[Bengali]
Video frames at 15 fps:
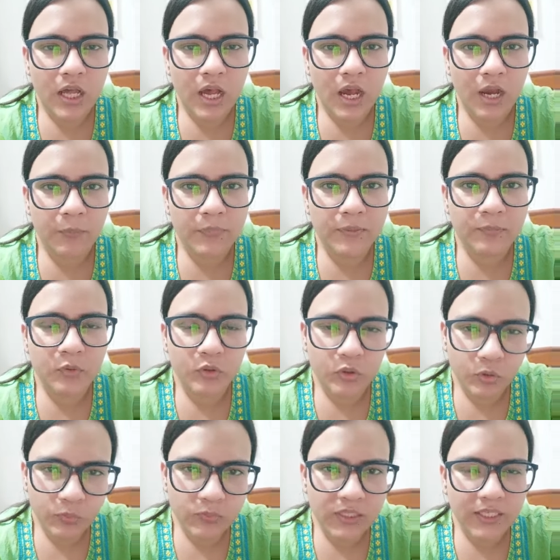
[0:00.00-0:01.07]
আমি
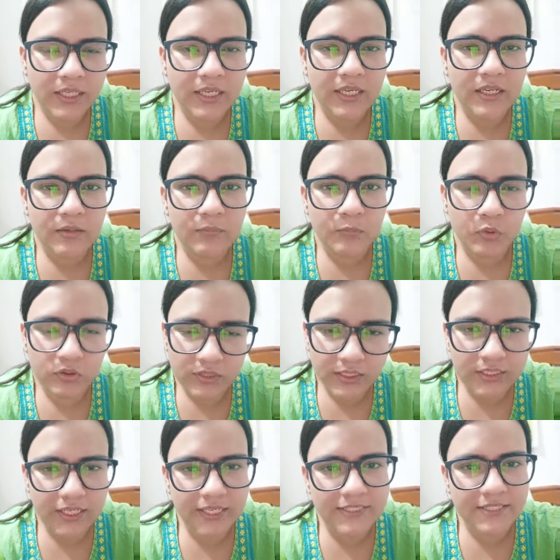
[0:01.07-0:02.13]
প্রথম থেকে
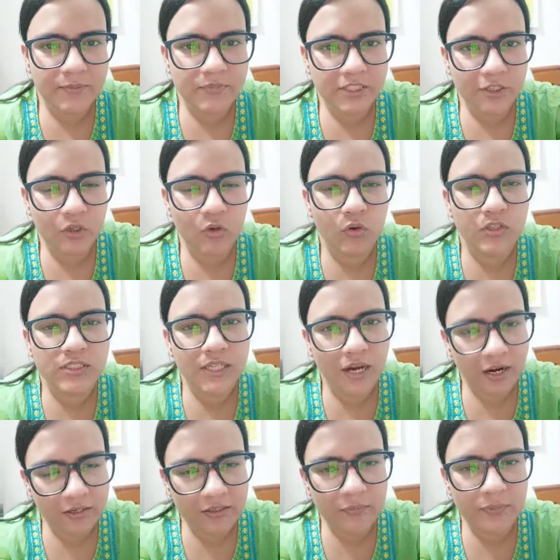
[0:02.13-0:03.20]
প্রত্যেকটা এক্সাম যেগুলো হয়েছে
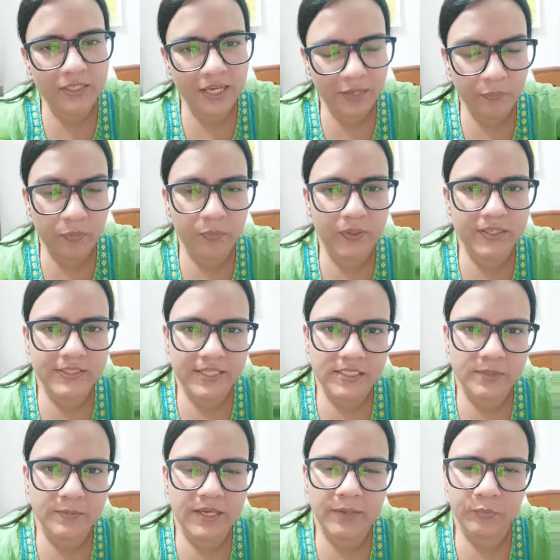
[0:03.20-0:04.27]
আর আরবি আইবিপিএস
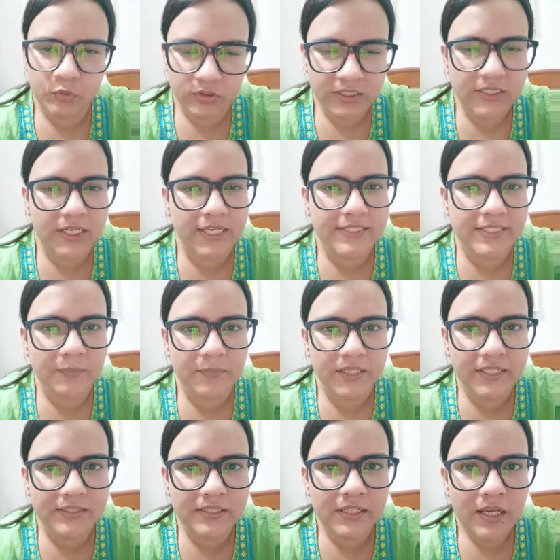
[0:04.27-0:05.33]
এসবিআই প্রত্যেকটা এক্সাম
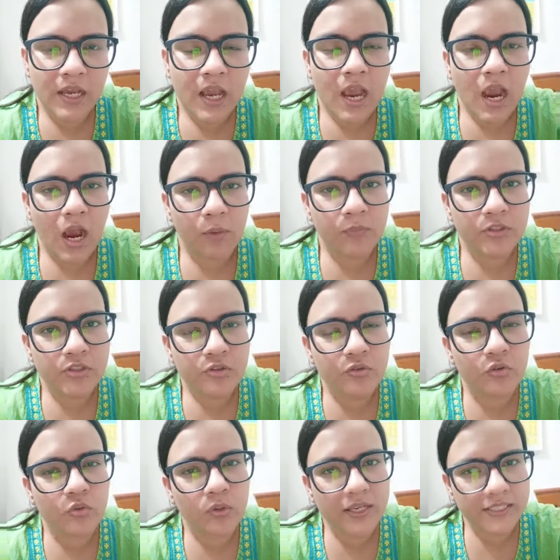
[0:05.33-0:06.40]
দিয়েছি আমার
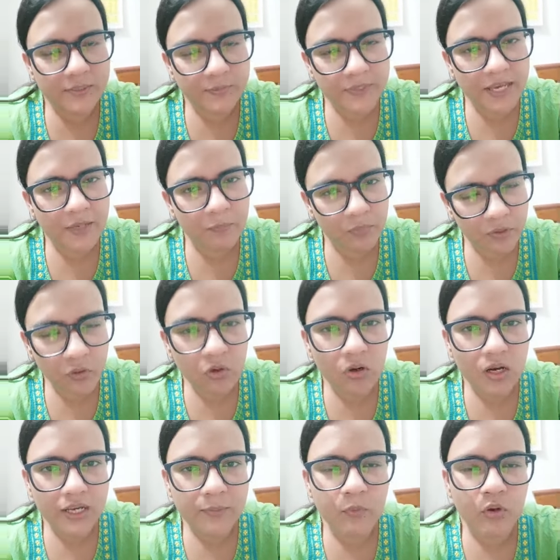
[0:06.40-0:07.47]
শুধু এসবিআই পিও
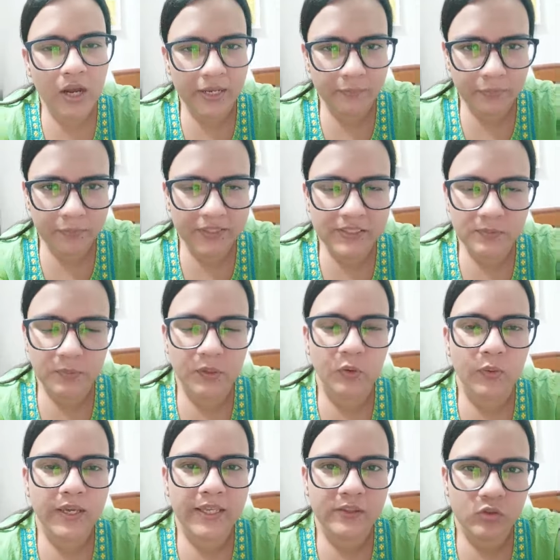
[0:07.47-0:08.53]
এবং আইবিপিএস পিও
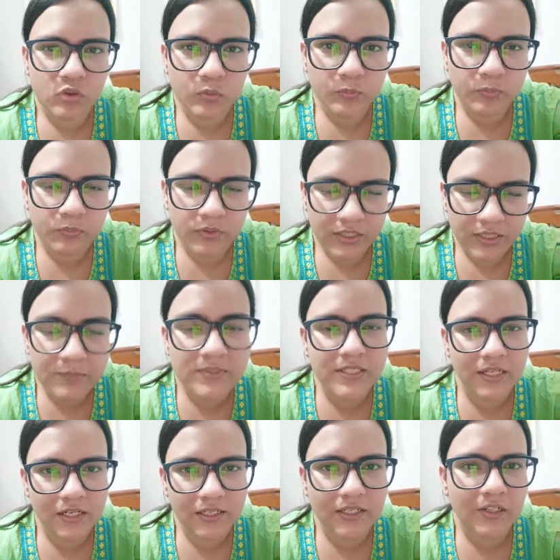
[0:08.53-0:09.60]
এই দুটো প্রিলিমসই
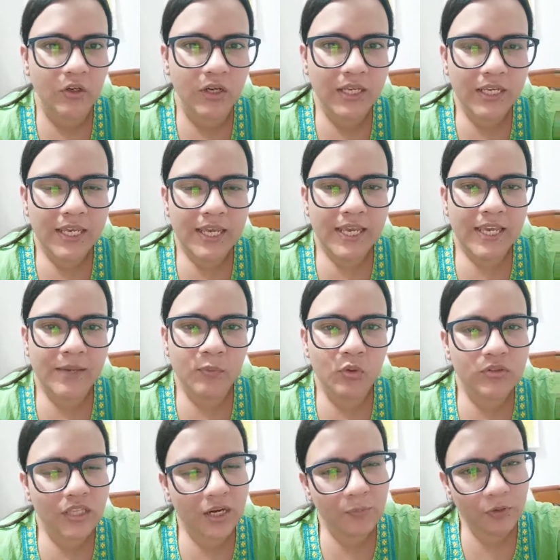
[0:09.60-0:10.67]
ক্লিয়ার হয় এবং
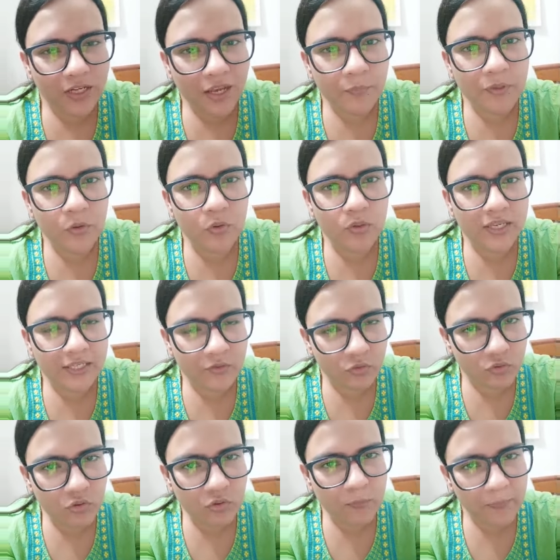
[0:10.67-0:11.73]
তারপরে আমি এই
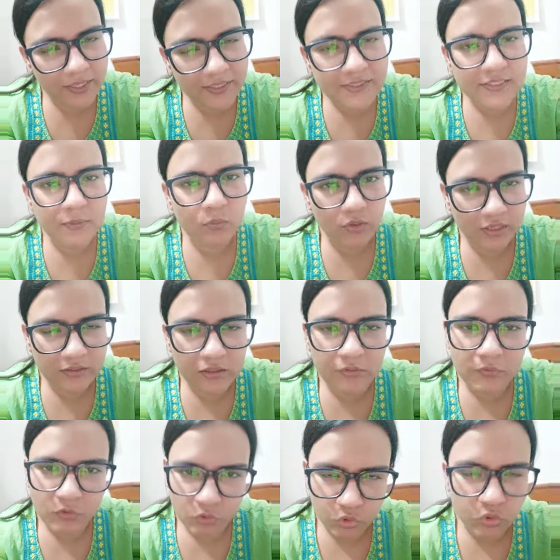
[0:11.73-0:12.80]
দুটোর মেন্স এবং
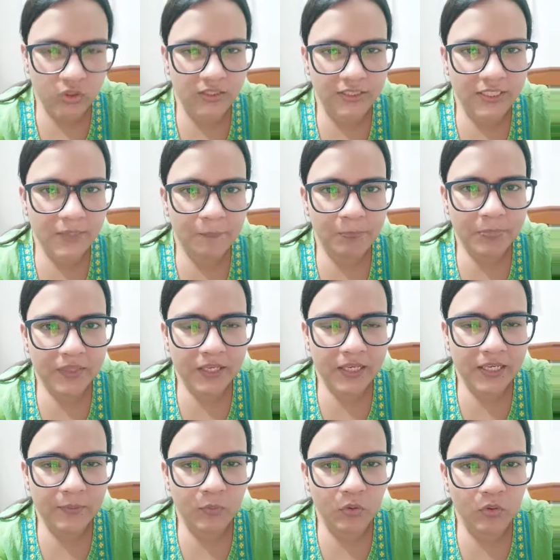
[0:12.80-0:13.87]
ইন্টারভিউ দুটোই দিই
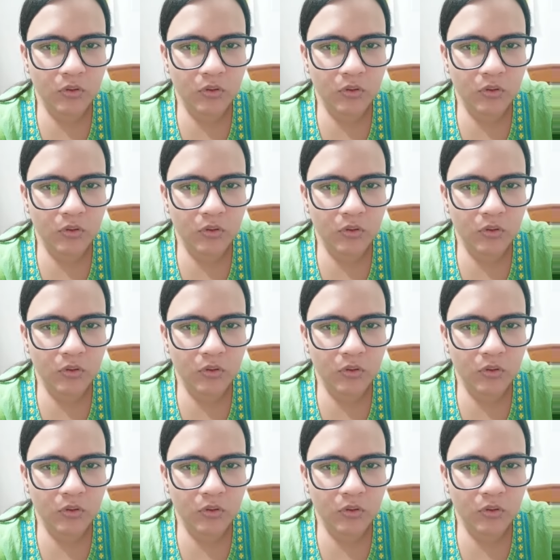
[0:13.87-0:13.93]
এবং